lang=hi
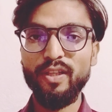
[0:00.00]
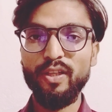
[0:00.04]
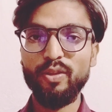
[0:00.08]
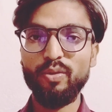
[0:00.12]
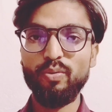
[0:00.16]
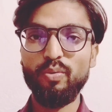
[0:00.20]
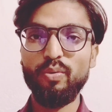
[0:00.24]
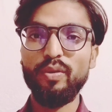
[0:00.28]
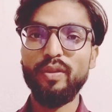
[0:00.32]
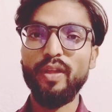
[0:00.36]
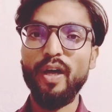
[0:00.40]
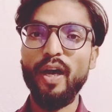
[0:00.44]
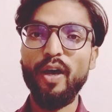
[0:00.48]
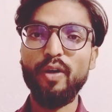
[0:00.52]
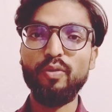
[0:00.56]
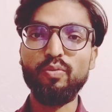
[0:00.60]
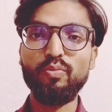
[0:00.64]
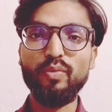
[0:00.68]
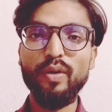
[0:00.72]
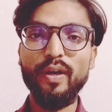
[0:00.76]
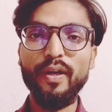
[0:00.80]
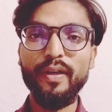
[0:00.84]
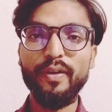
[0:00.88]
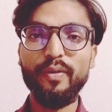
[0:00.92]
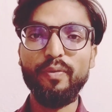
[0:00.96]
सकते हो धान
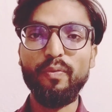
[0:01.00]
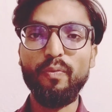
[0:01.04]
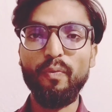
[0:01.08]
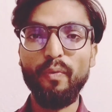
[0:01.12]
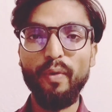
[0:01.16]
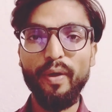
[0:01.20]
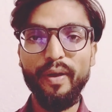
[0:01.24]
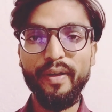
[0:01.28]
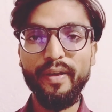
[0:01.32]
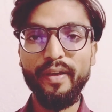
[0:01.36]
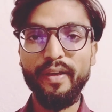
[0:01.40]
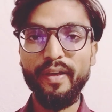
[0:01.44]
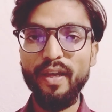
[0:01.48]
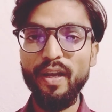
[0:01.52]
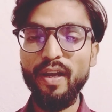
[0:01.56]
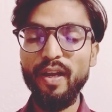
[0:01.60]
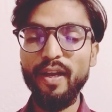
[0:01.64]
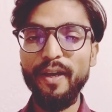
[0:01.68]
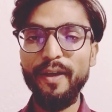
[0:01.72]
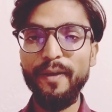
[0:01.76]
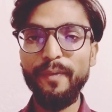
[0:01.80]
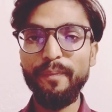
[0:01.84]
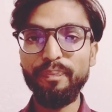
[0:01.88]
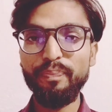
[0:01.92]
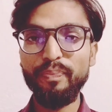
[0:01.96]
का की वन किल
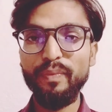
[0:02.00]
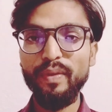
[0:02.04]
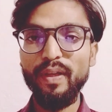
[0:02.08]
है